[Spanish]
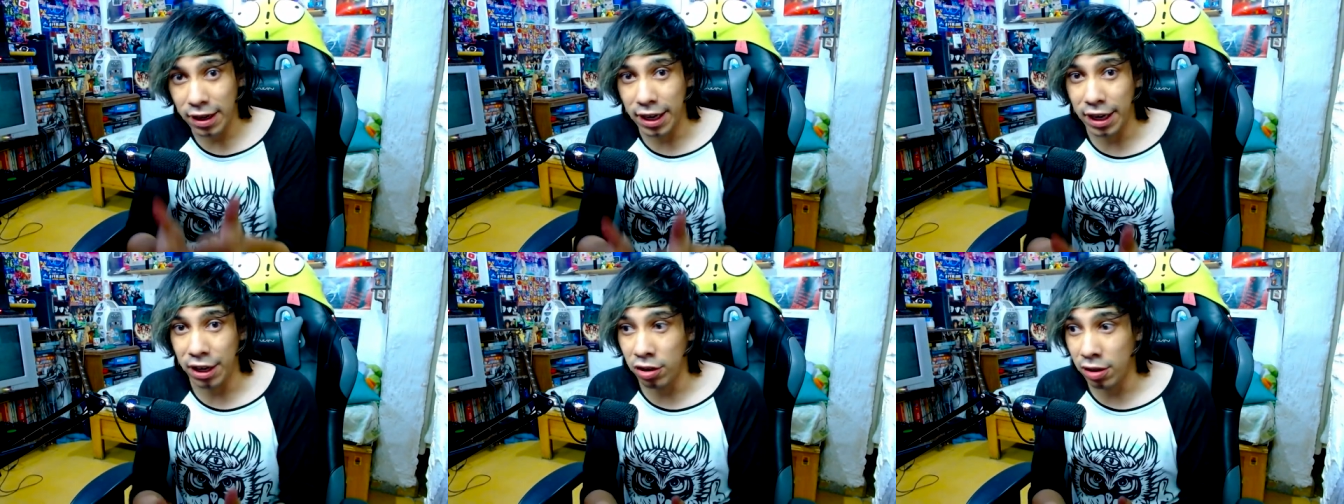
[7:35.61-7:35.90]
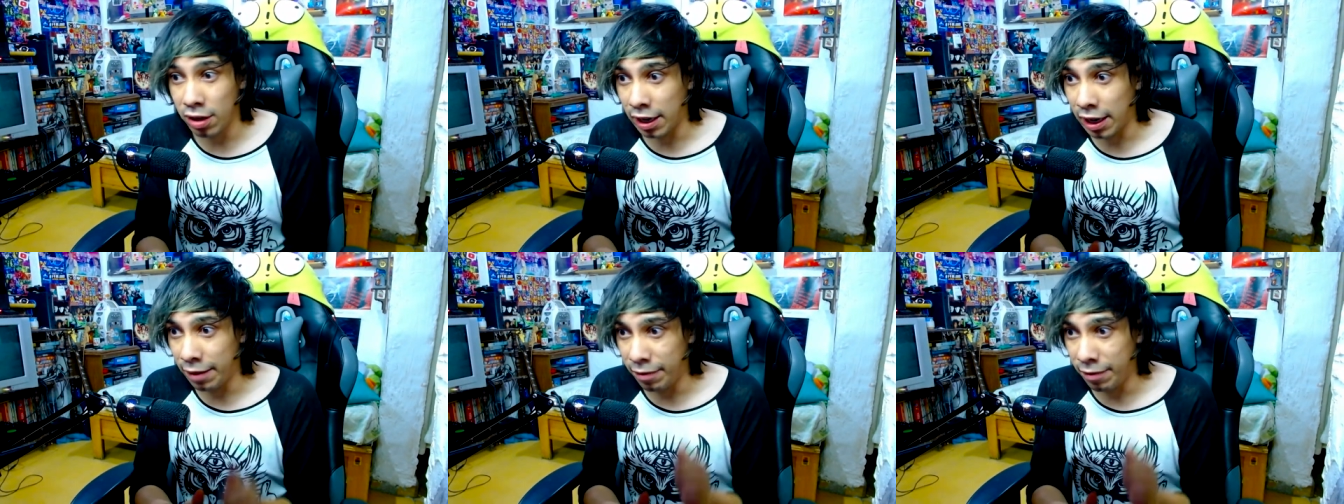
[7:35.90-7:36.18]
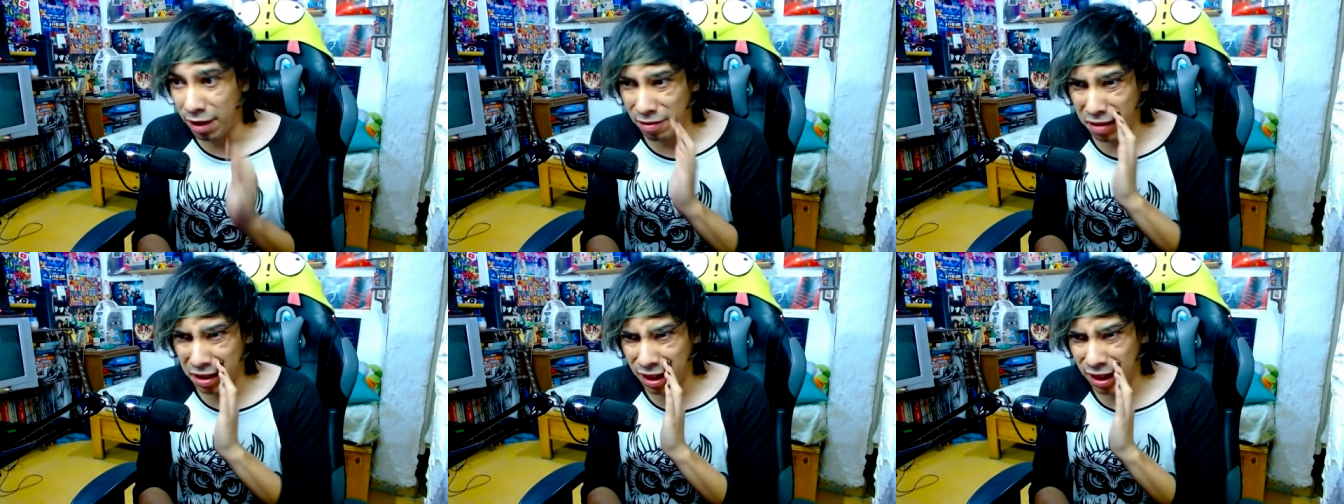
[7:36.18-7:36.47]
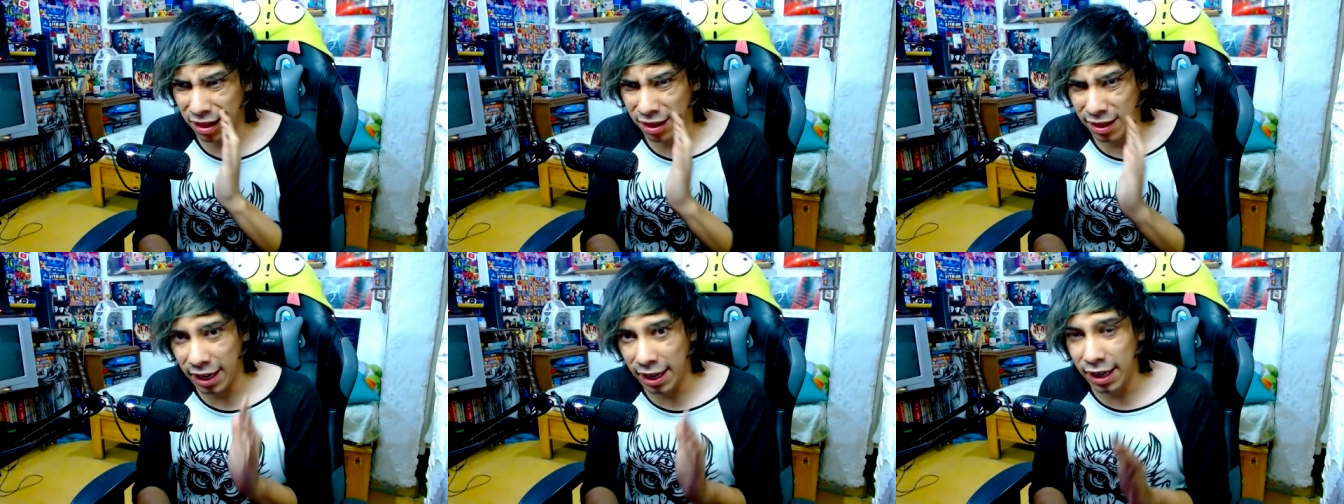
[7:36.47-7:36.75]
de hecho es el que más
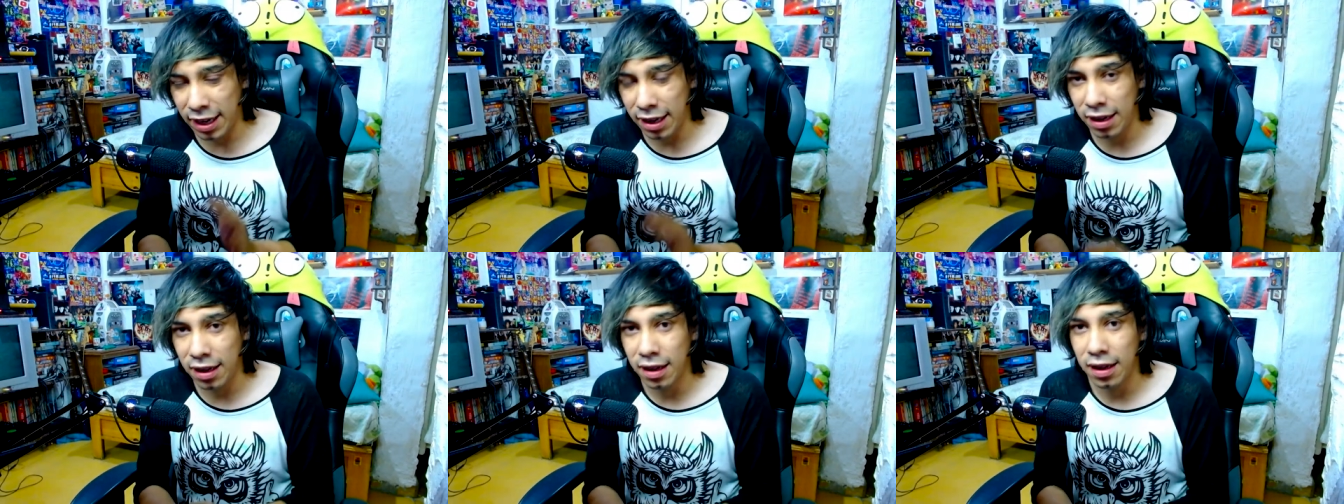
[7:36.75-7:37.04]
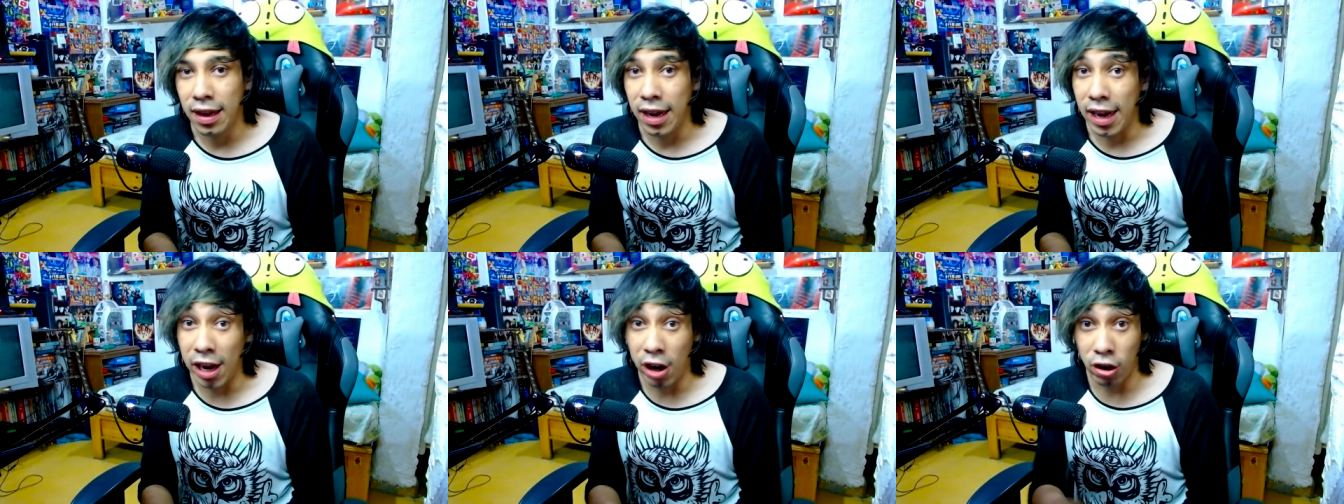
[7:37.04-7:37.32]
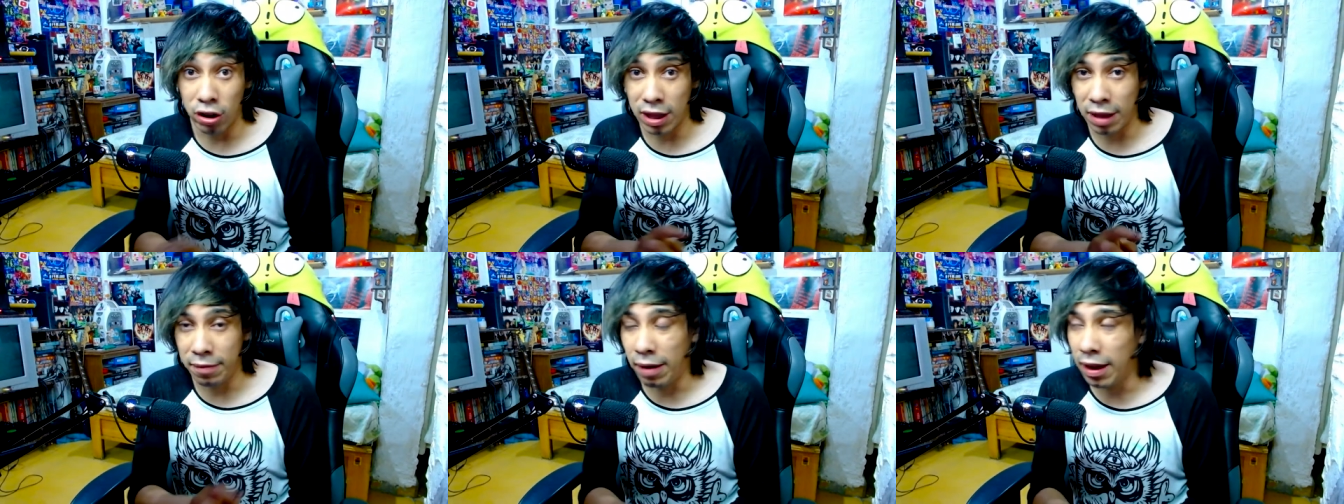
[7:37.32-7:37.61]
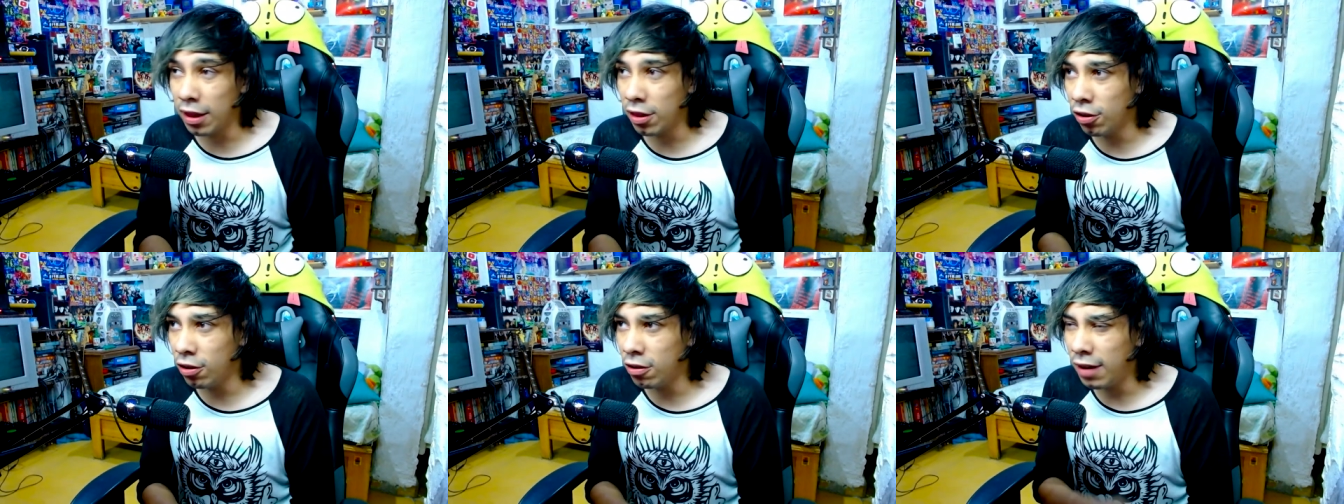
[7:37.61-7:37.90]
vistas tiene, y los
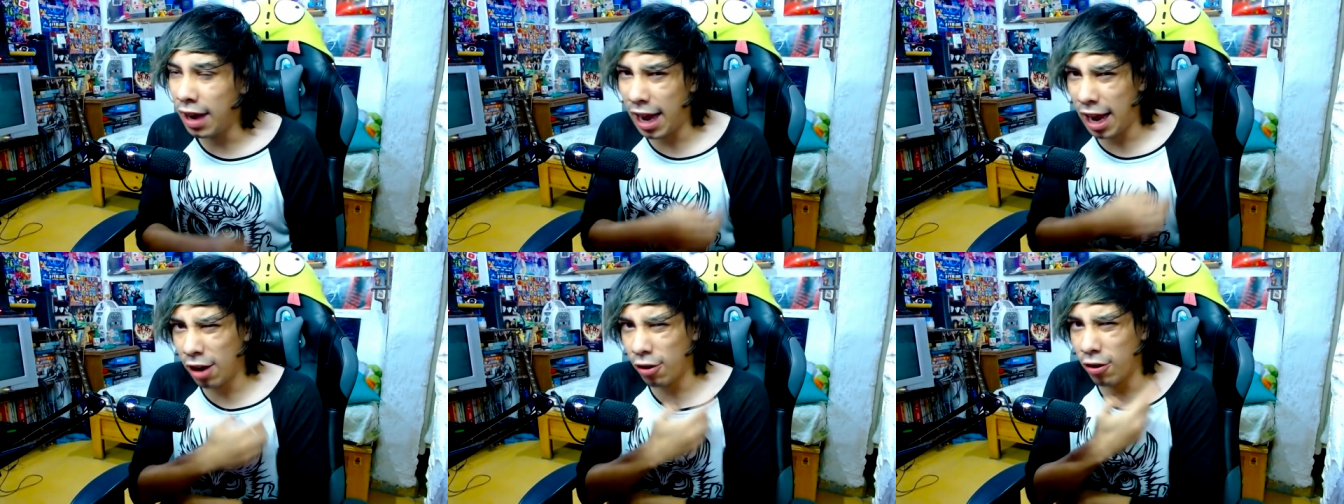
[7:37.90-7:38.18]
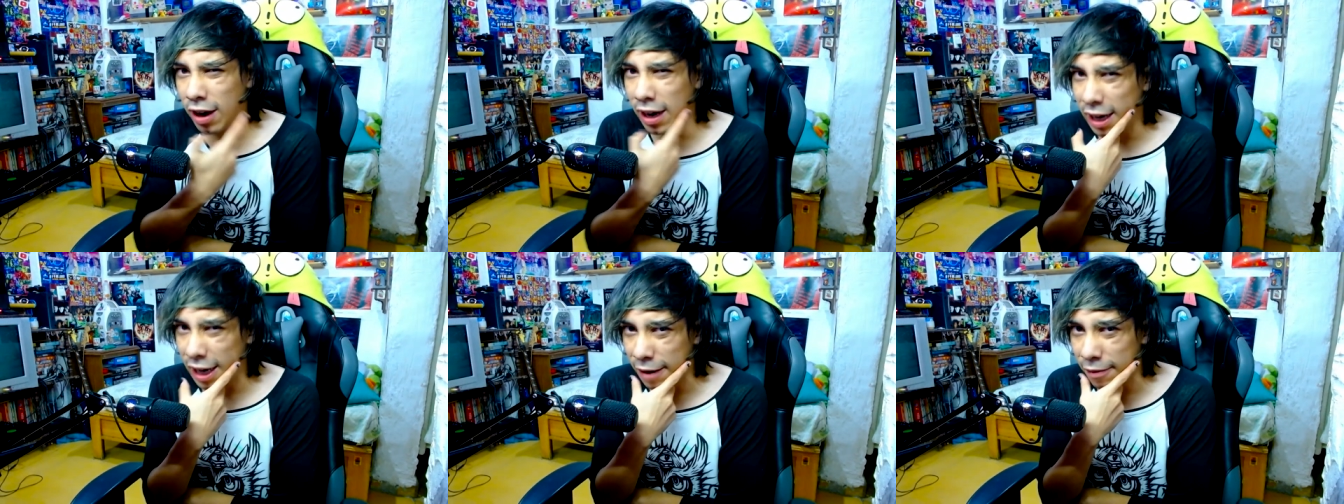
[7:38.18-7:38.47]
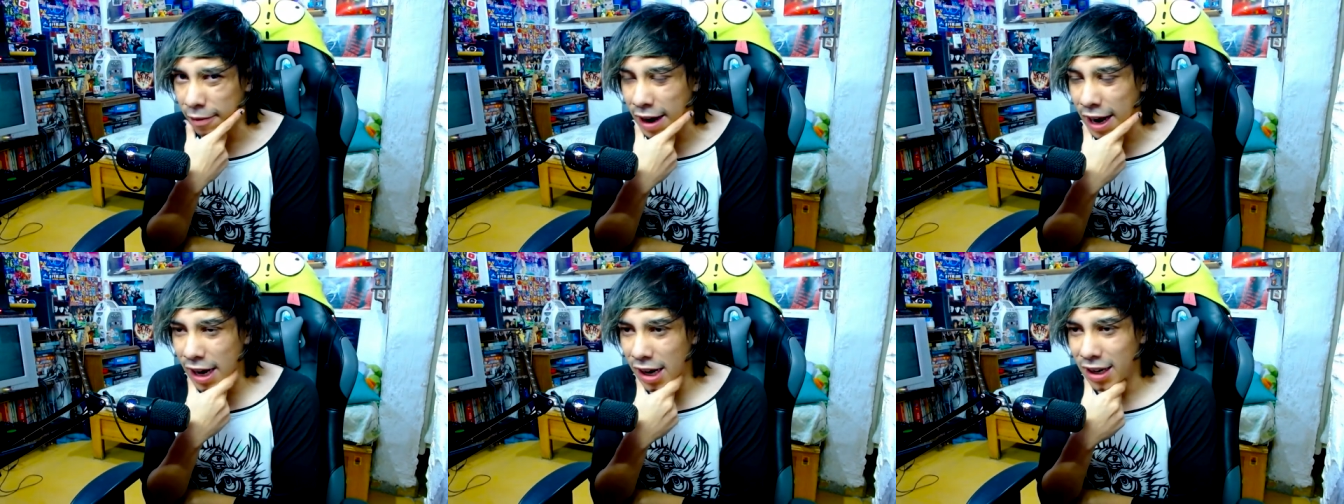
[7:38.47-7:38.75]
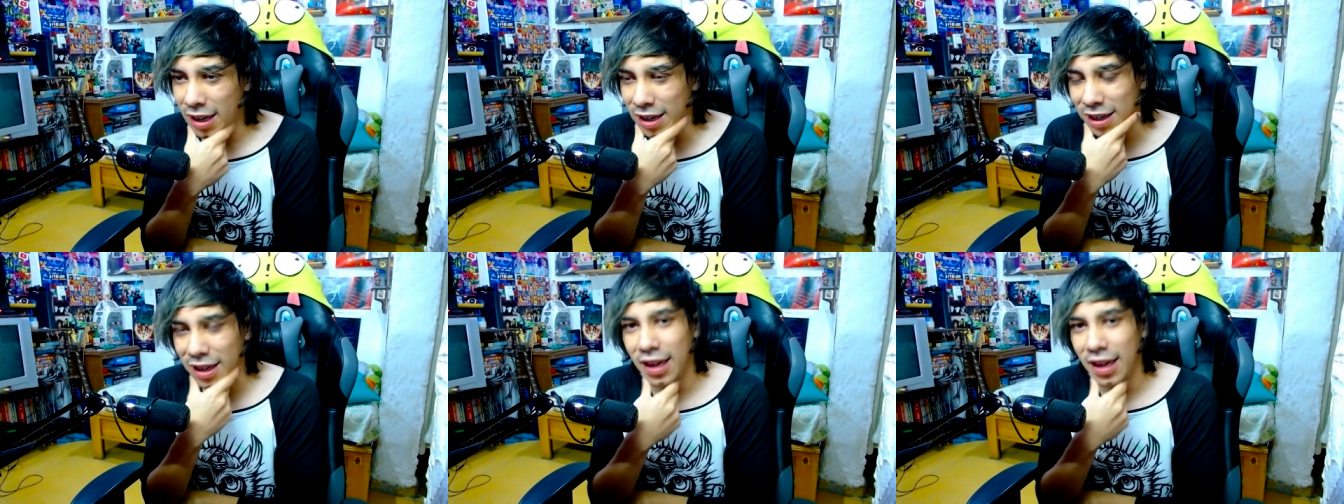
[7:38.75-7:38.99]
demás no, algo anda mal.